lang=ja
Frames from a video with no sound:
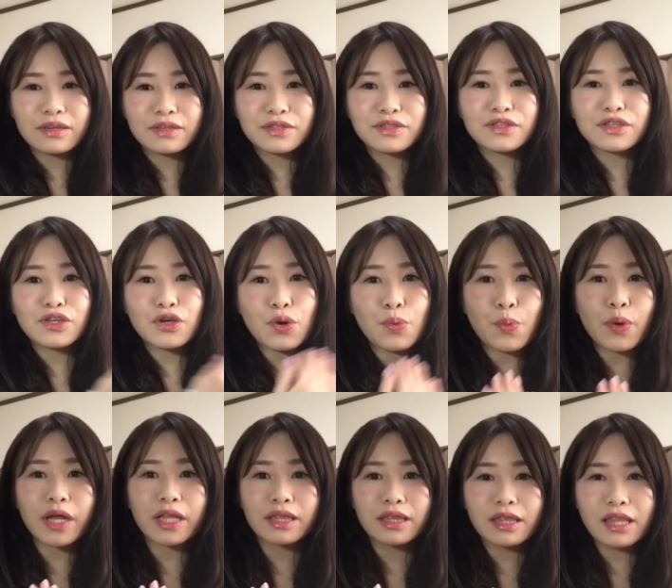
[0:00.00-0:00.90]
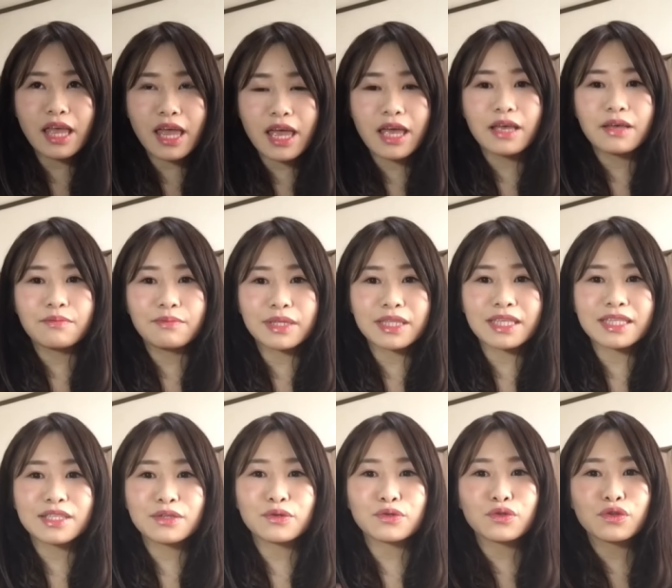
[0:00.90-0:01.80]
薬をもらってまた
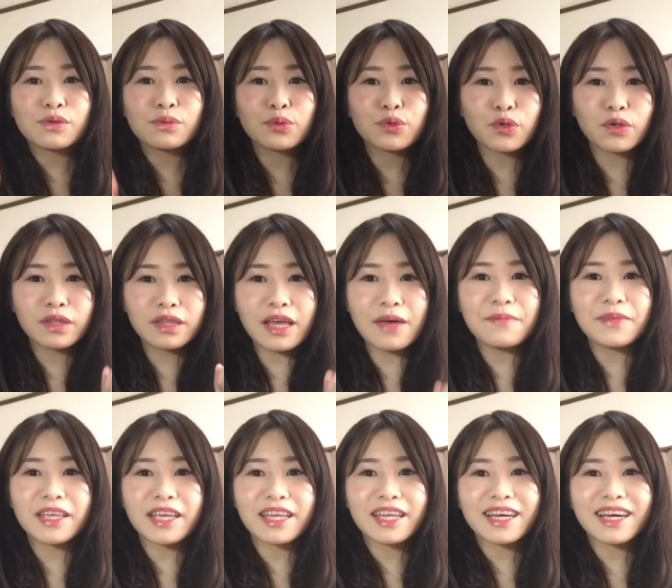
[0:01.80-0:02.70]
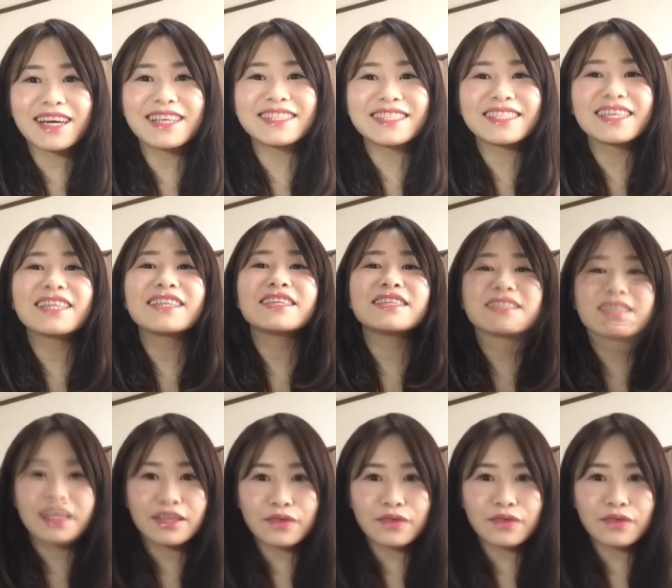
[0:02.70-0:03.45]
仕事に戻ったみたいな感じなんです